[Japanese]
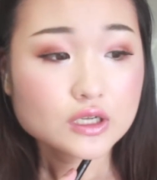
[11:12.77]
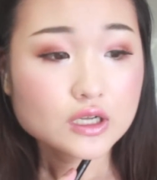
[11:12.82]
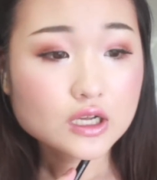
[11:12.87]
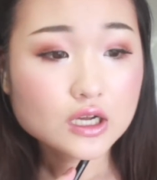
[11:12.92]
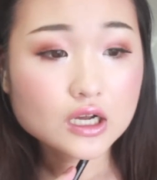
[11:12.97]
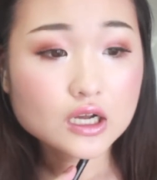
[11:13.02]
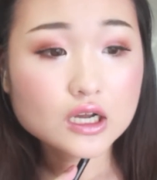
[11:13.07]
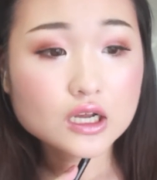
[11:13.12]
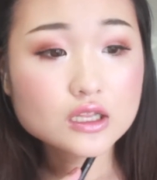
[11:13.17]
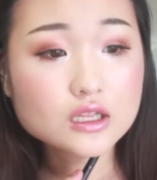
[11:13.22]

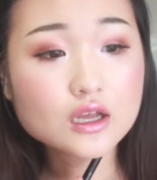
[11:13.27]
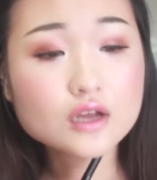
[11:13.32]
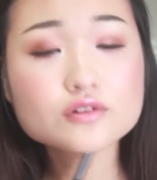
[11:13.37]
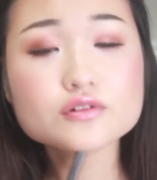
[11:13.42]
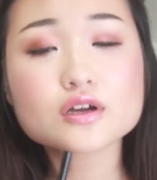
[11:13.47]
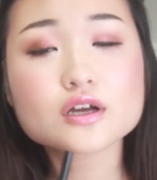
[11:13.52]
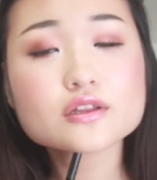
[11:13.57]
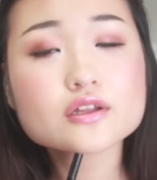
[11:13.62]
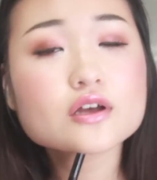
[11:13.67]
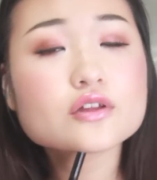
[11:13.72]
がある
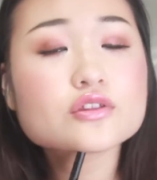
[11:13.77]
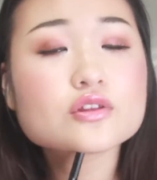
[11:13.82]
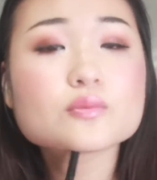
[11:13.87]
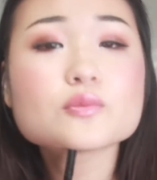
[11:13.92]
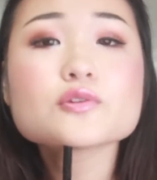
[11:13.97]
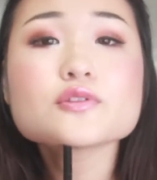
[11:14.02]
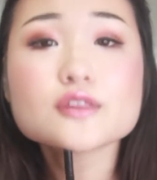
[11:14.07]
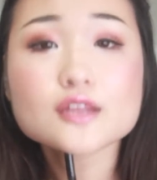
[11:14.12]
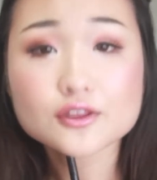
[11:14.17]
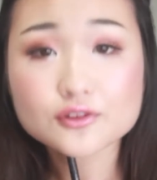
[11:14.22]
かなと
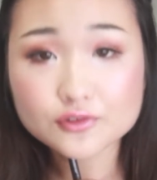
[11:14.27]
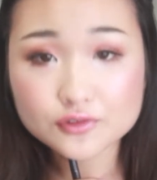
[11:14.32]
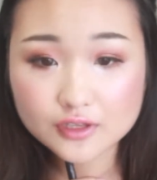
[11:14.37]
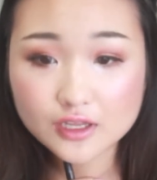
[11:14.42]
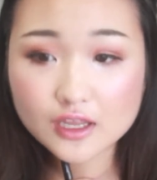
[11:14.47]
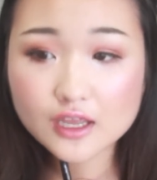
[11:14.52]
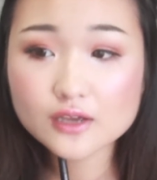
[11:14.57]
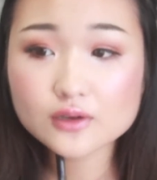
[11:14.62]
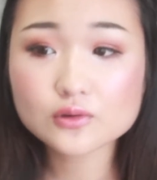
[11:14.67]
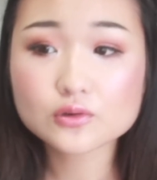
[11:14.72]
思ったの
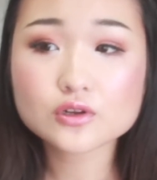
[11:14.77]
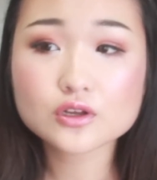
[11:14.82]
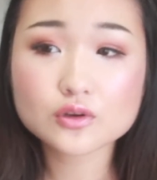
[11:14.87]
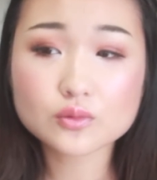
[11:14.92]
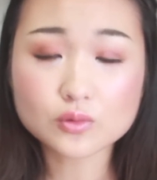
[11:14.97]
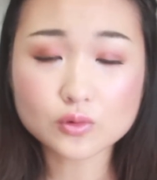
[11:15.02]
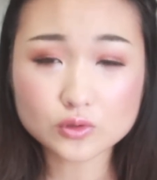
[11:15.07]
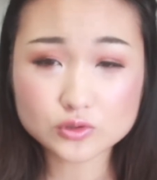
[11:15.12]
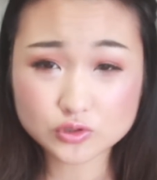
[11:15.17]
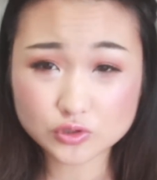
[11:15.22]
でこれ
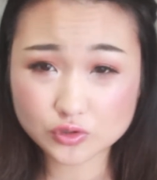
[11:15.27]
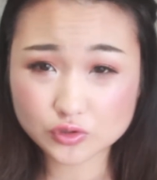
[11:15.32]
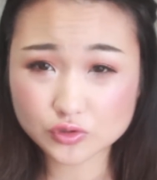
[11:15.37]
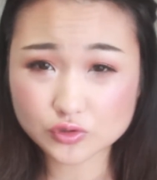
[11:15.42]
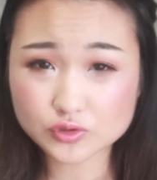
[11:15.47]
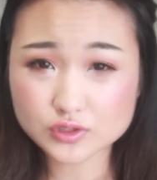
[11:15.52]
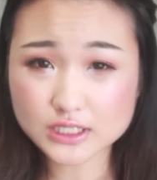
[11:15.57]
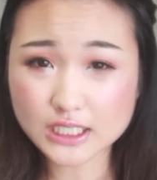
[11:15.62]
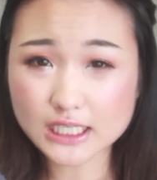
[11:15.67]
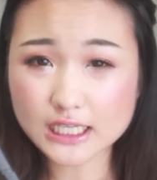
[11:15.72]
をちょっ
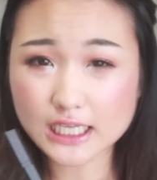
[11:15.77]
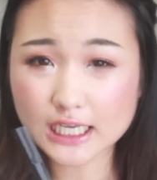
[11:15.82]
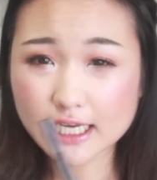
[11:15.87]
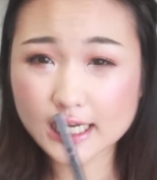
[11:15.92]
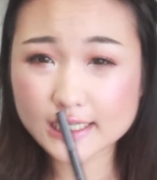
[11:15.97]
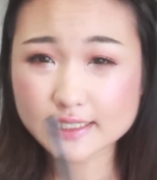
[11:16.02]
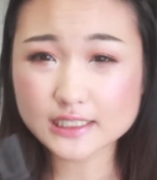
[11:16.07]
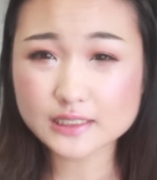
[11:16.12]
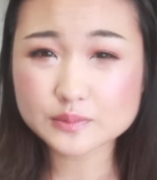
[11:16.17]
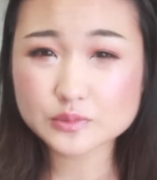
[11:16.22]
と残念
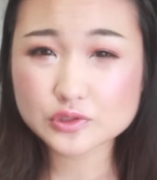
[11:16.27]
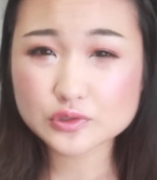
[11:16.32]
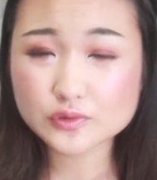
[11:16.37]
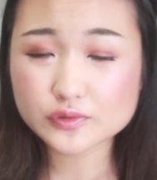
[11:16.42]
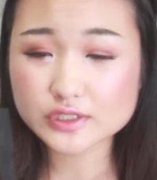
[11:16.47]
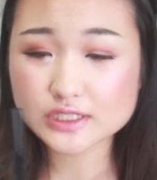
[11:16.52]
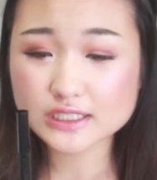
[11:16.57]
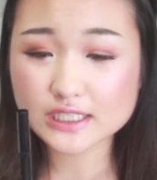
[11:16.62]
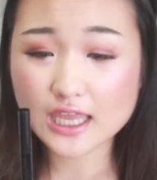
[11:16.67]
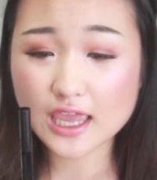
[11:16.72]
アイテム
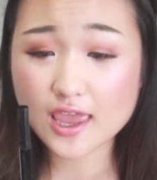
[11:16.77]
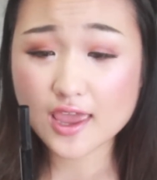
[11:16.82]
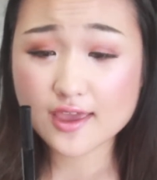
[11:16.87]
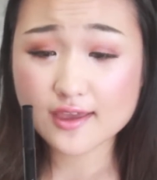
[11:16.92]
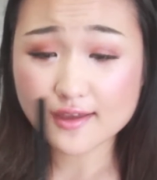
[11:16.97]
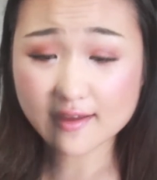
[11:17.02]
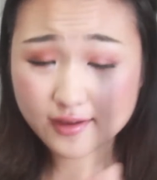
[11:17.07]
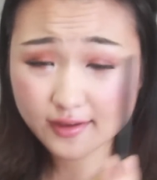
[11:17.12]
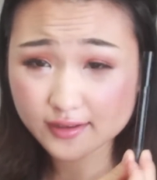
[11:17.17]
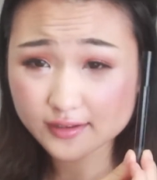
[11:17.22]
として、
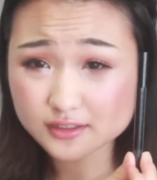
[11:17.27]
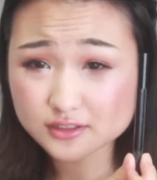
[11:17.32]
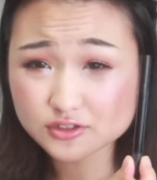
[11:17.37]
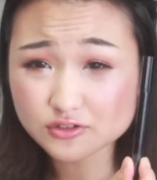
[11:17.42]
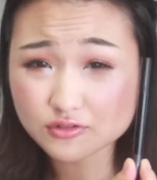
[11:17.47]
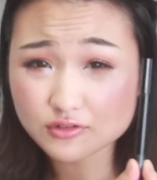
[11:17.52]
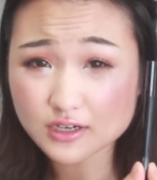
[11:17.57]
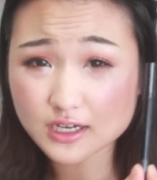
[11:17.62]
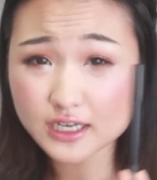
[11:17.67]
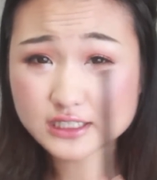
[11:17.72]
はい、
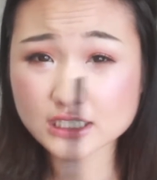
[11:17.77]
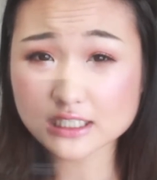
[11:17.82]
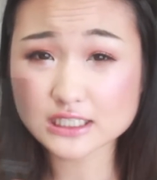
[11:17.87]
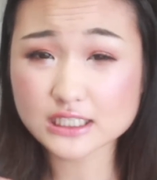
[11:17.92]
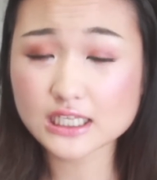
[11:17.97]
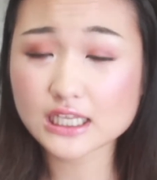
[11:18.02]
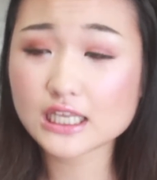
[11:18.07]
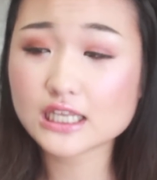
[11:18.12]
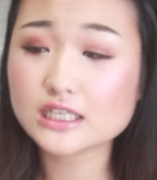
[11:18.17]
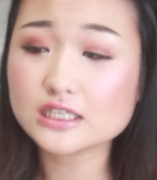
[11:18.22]
紹介さ
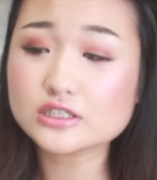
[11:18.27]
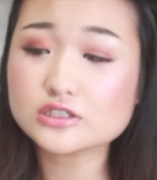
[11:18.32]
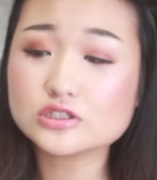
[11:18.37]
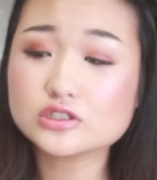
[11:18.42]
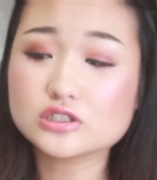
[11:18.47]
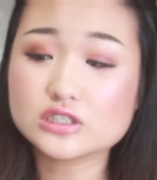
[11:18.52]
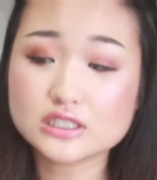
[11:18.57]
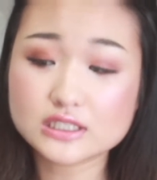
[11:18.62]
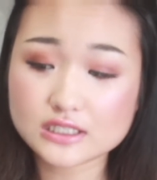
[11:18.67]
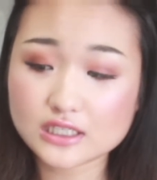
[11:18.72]
せていただく
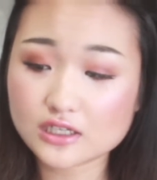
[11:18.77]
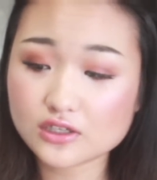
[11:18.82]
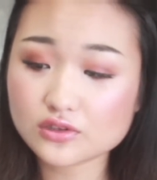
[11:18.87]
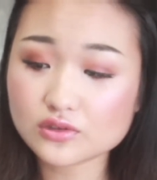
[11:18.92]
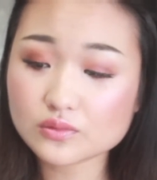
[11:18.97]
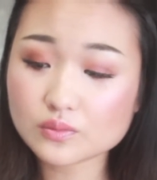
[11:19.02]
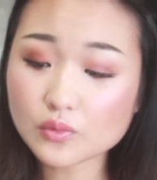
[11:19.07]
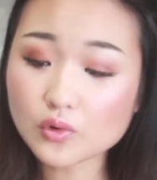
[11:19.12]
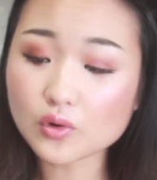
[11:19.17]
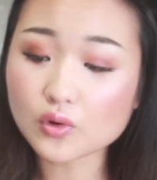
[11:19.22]
んですけれ
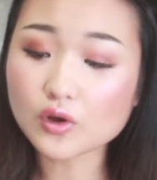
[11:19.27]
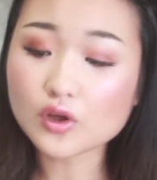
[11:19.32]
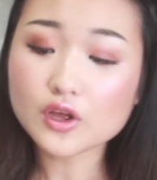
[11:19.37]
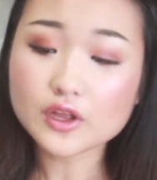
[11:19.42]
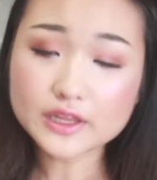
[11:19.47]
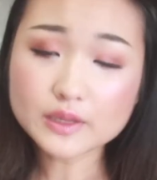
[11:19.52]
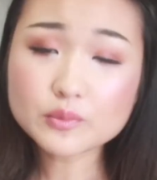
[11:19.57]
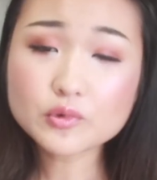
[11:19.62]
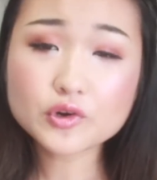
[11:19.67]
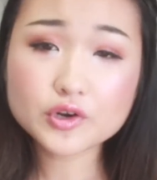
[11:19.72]
ども
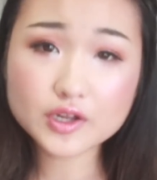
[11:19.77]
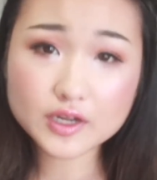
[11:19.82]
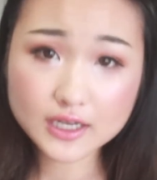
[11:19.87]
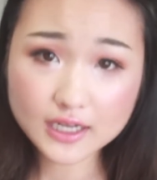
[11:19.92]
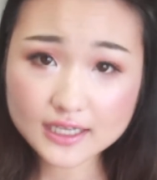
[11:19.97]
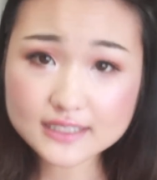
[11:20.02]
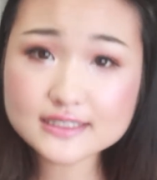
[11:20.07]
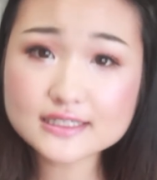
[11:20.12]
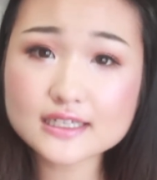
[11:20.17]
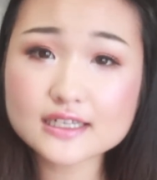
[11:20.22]
でもこれは
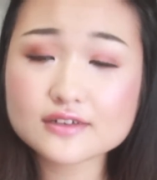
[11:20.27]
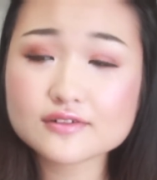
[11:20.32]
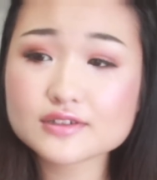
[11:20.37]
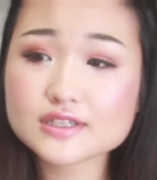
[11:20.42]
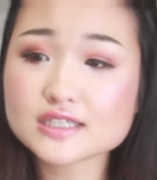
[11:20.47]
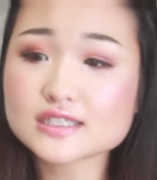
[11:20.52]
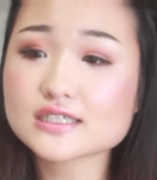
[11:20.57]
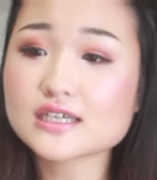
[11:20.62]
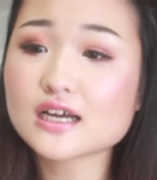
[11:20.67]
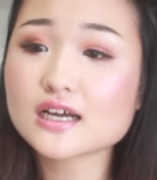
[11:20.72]
完全に
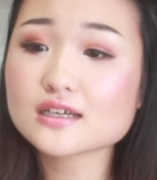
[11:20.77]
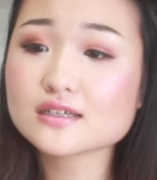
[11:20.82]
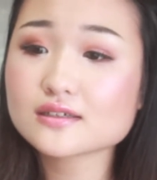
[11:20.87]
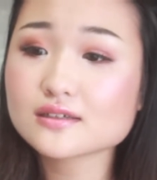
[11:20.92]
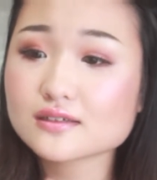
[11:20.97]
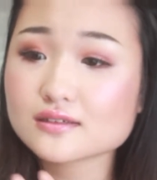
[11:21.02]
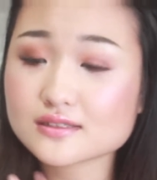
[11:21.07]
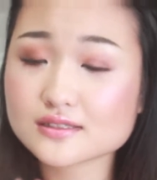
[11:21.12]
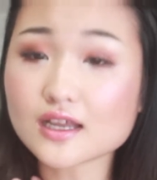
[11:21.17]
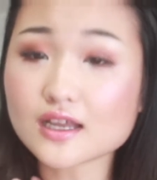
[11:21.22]
私が
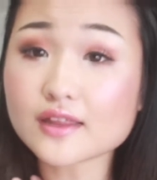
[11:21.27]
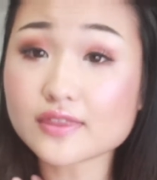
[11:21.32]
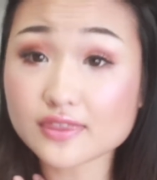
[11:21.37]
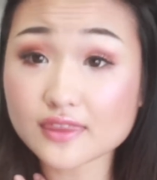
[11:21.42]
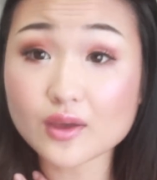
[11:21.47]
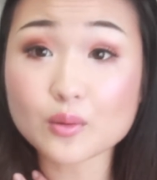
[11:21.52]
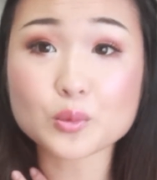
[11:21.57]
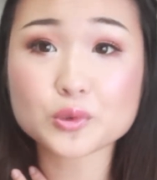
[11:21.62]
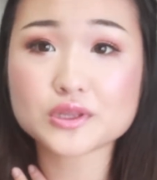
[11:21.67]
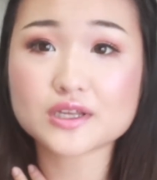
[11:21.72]
使っ
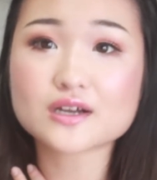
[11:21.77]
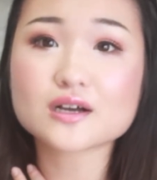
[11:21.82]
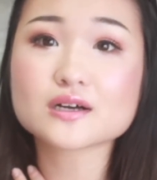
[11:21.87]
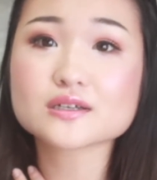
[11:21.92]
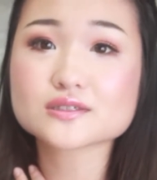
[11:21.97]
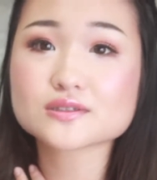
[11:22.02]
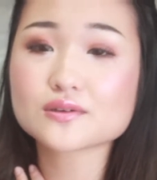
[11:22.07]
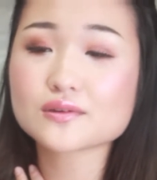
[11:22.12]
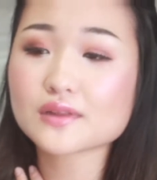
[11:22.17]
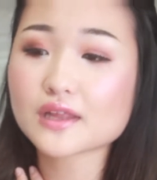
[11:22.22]
て思った
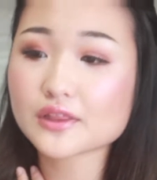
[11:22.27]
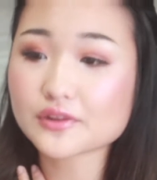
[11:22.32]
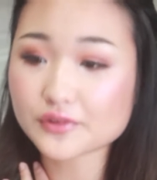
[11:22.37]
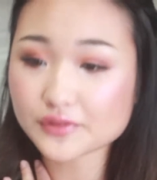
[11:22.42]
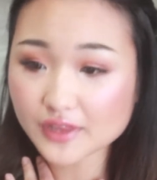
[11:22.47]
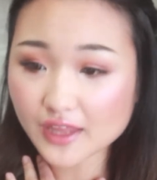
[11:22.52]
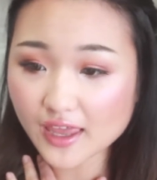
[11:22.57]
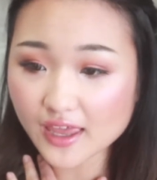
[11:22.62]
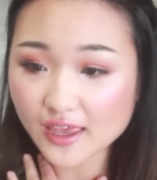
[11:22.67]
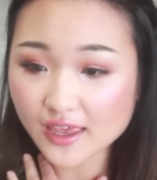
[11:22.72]
感想な
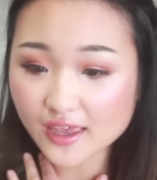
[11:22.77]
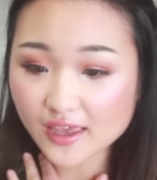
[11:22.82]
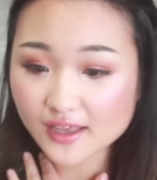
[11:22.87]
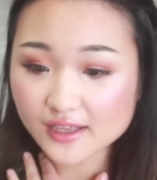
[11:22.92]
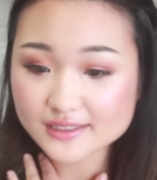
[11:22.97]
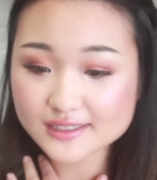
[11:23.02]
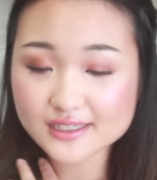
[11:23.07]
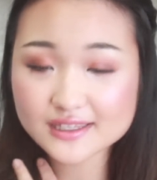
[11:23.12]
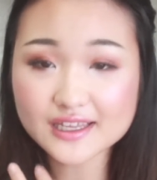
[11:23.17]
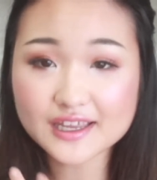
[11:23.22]
ので
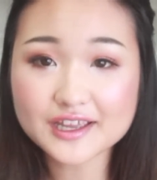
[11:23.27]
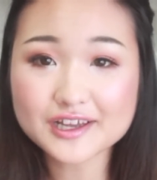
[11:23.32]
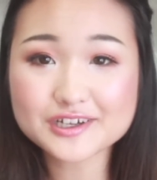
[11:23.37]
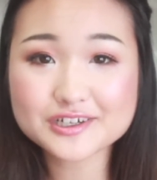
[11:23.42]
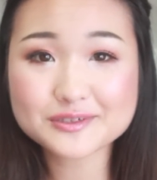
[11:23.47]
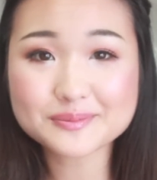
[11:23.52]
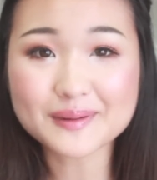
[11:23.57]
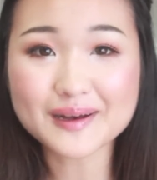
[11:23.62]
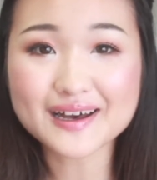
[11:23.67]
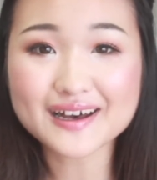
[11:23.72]
絶対
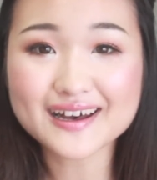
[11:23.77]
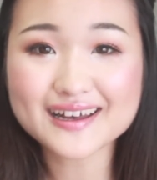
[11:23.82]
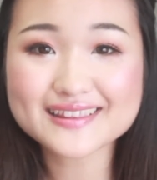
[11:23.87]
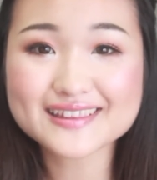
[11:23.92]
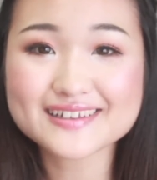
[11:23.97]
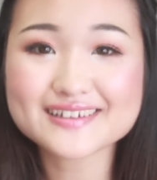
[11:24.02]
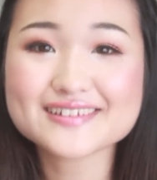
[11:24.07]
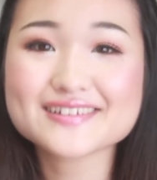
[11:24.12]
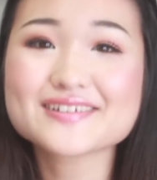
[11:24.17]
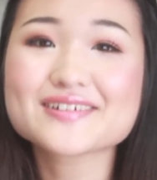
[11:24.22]
100%合っ
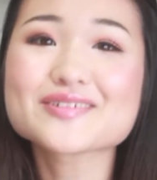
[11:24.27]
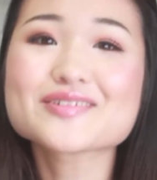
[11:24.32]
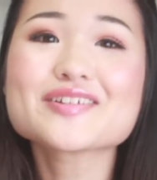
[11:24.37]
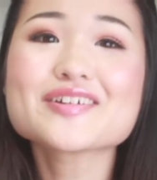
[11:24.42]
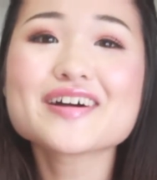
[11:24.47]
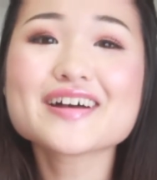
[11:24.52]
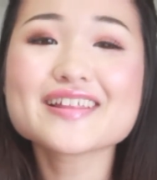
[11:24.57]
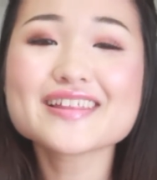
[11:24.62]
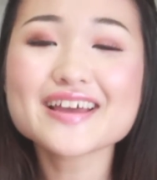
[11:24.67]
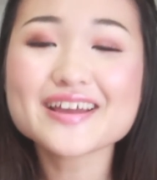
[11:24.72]
てるっていうこと
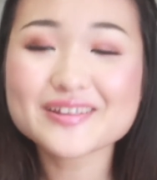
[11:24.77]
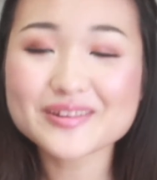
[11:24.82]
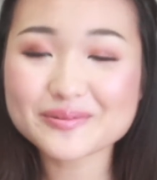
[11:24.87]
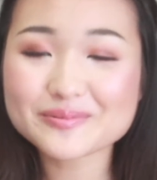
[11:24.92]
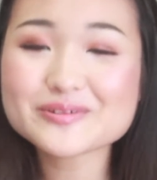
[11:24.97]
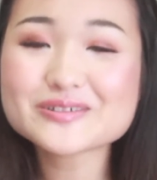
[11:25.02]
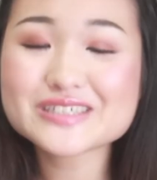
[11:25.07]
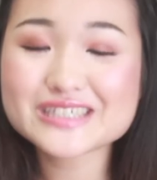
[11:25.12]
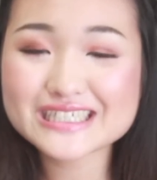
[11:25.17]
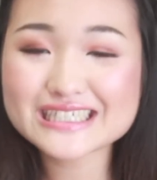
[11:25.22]
ではないと思う